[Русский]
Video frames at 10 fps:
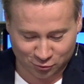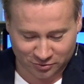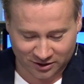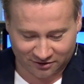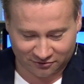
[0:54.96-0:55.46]
у
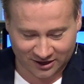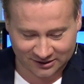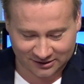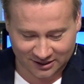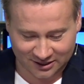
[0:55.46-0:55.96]
меня в
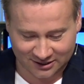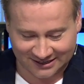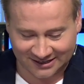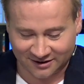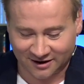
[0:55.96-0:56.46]
гостях
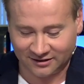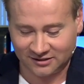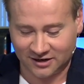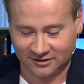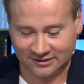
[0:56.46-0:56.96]
генеральный
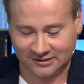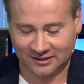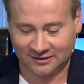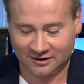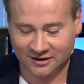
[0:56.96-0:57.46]
директор
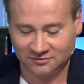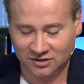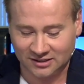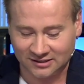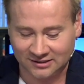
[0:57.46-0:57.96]
Центра
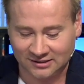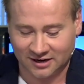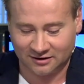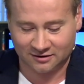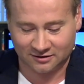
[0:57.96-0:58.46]
развития
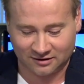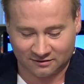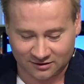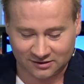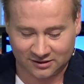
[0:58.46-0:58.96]
социальных
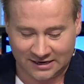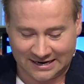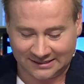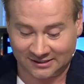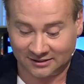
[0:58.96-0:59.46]
инноваций,
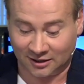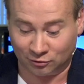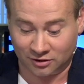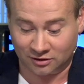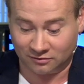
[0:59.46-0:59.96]
технологий